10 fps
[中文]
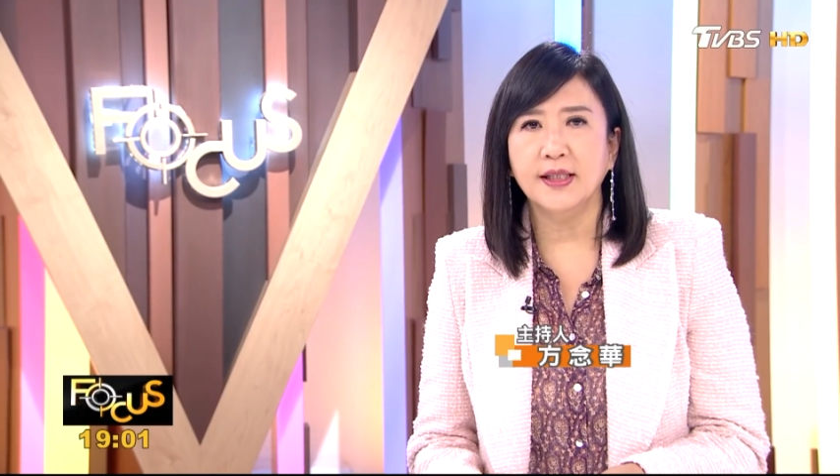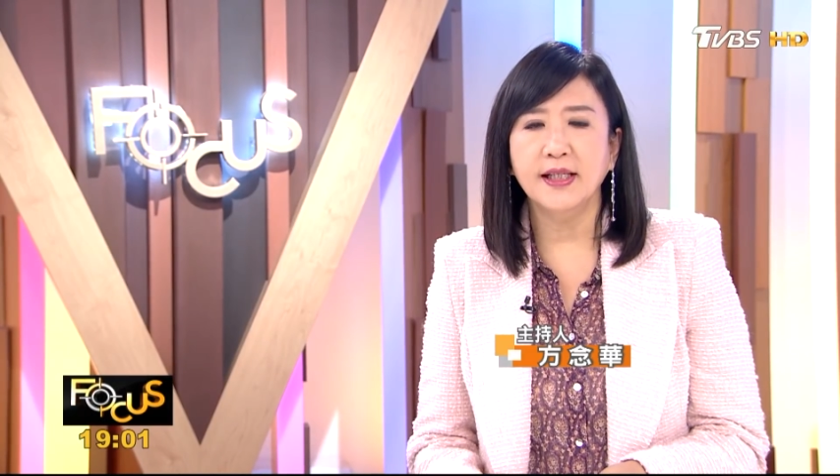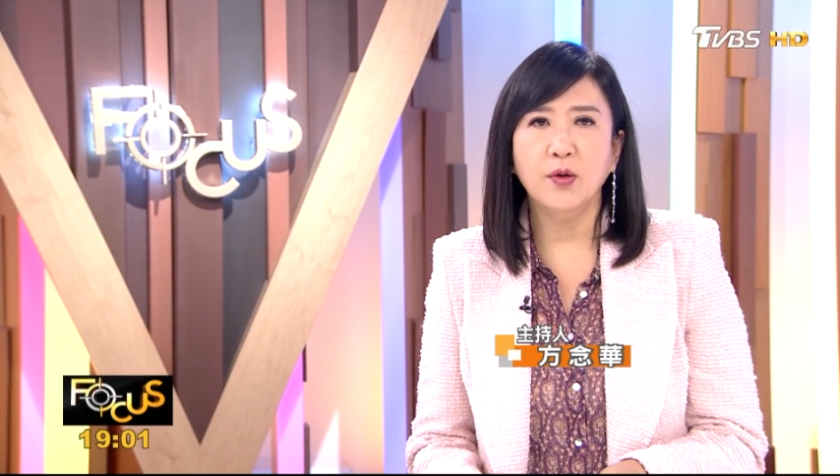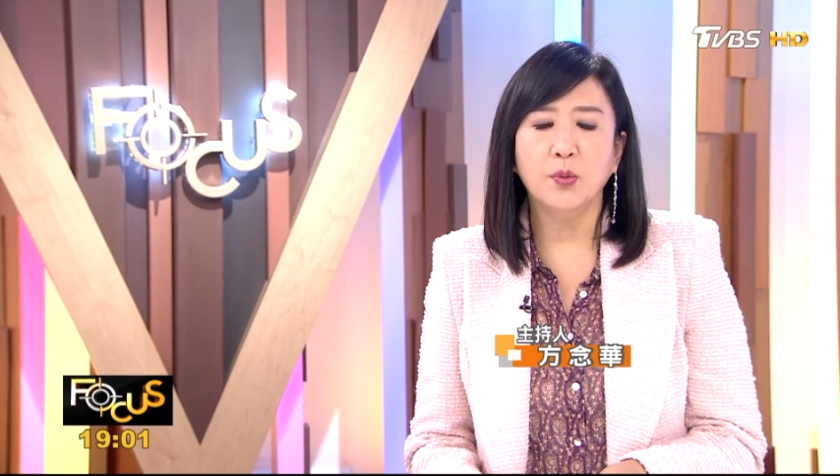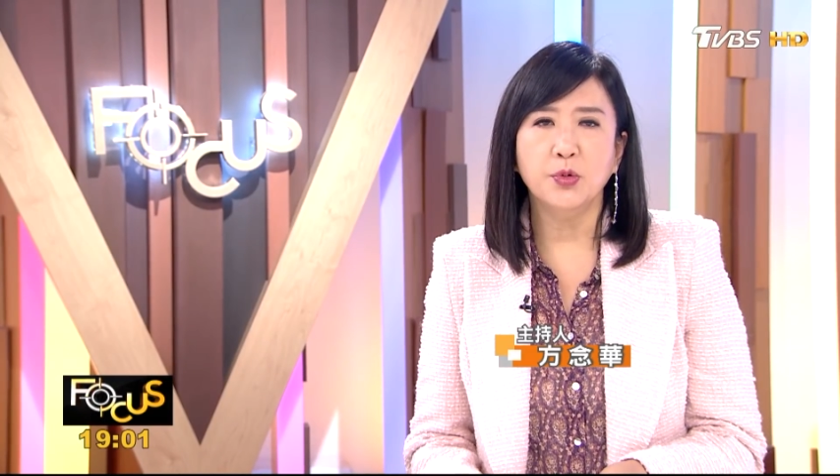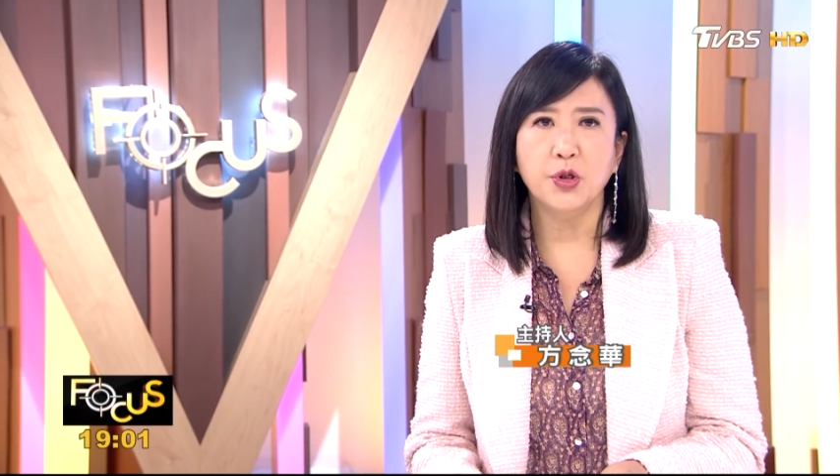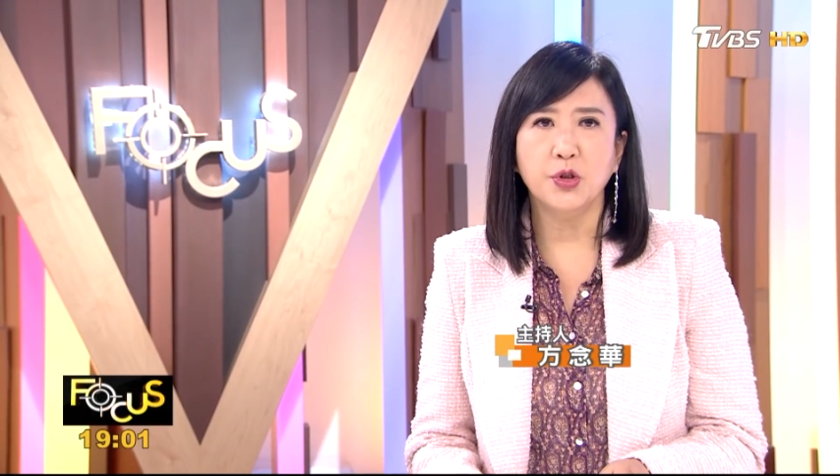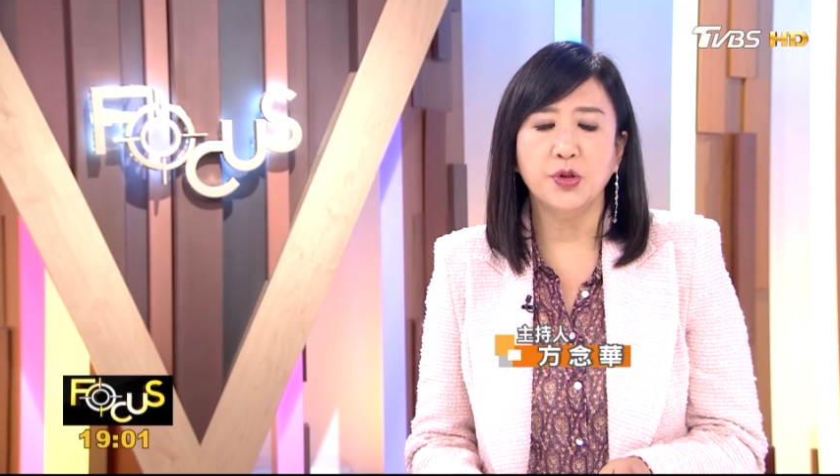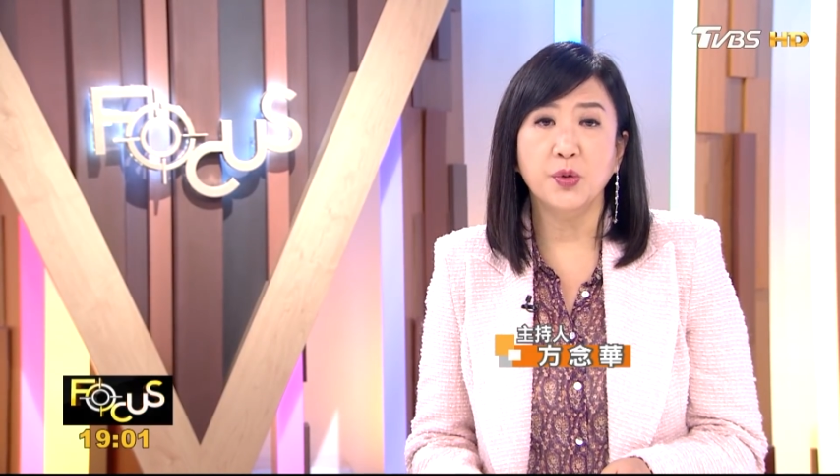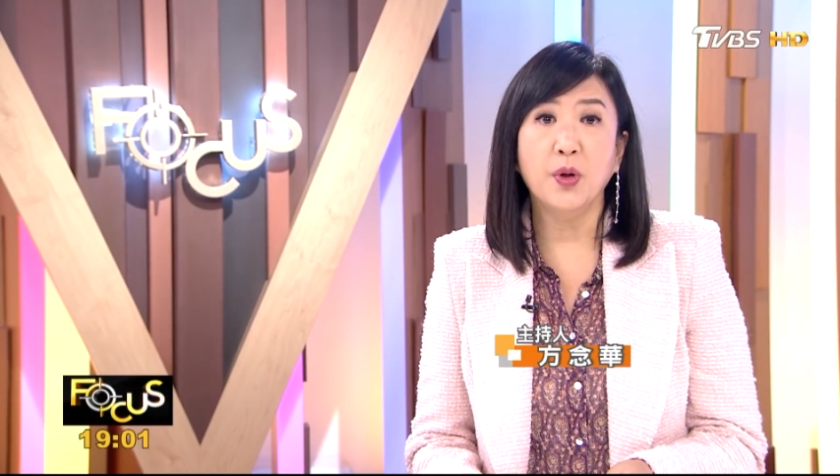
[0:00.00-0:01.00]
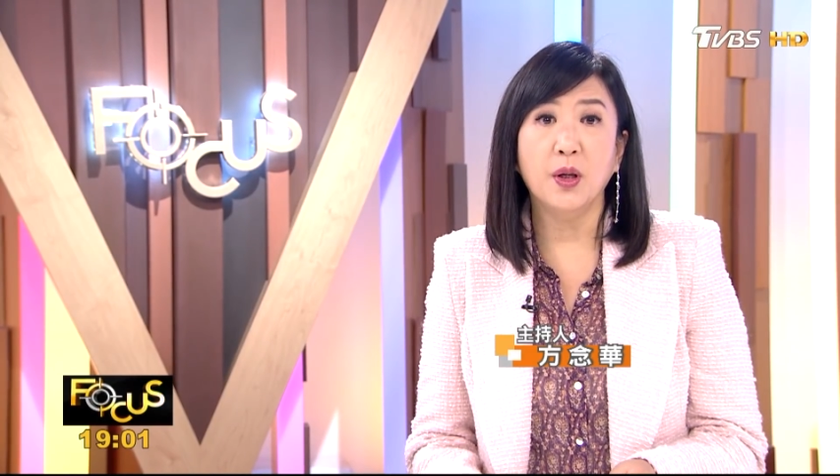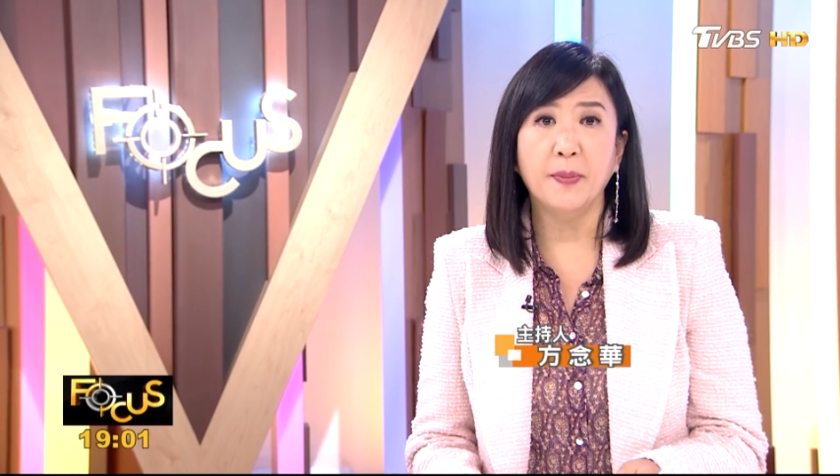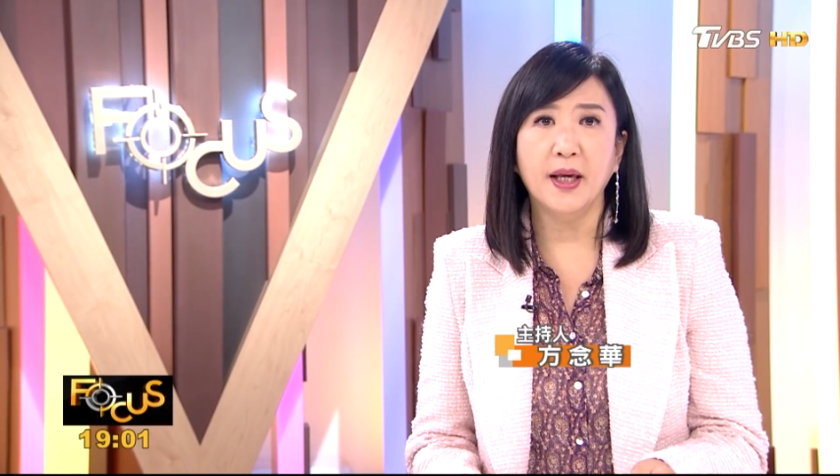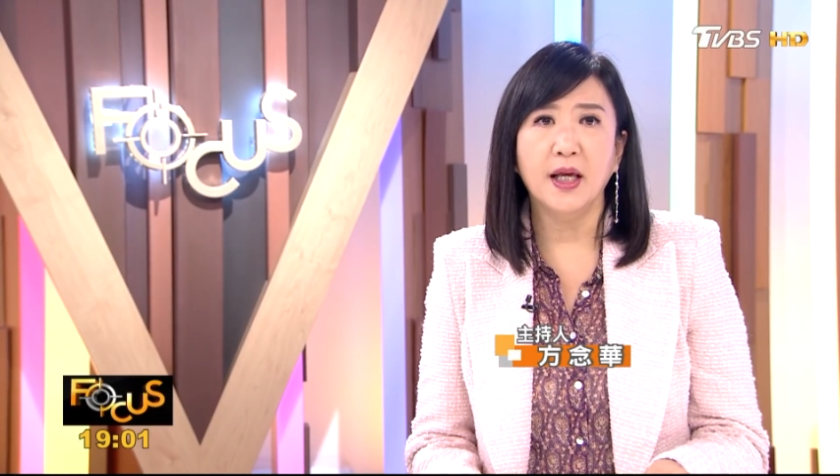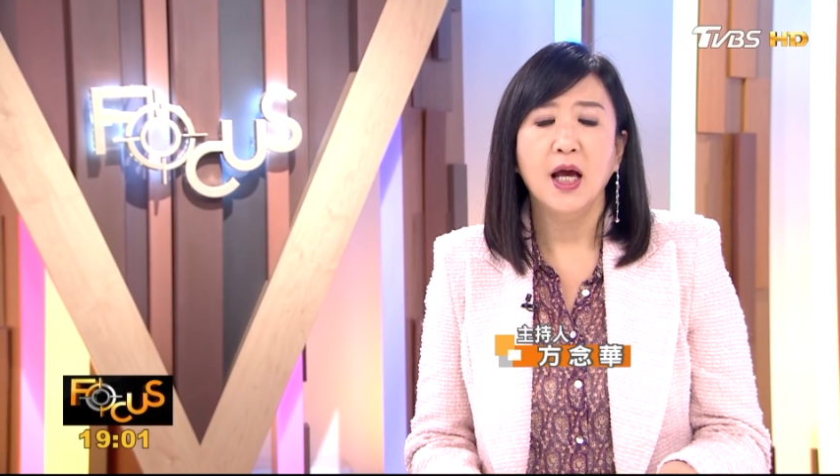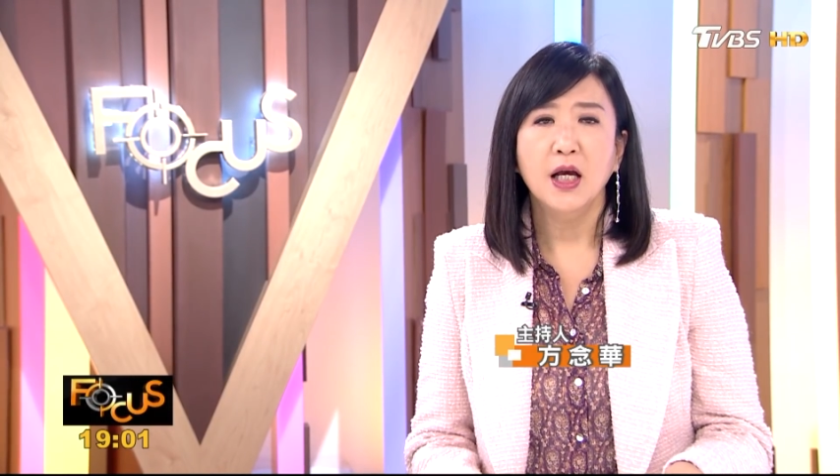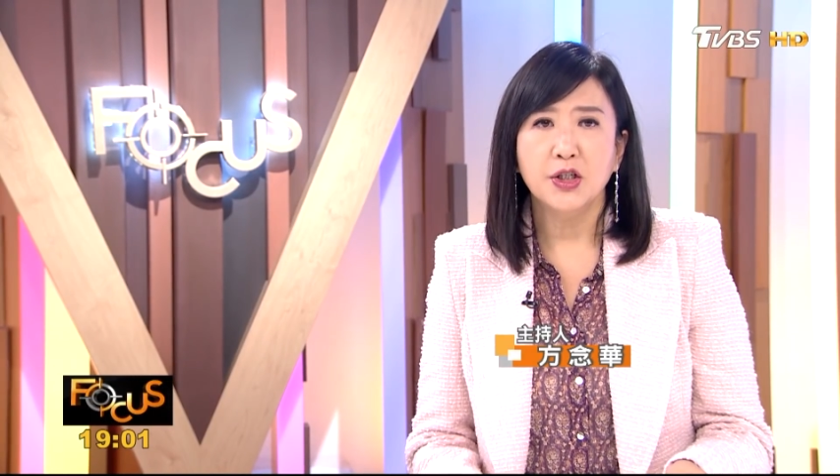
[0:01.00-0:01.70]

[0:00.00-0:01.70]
今天我们全球新闻里面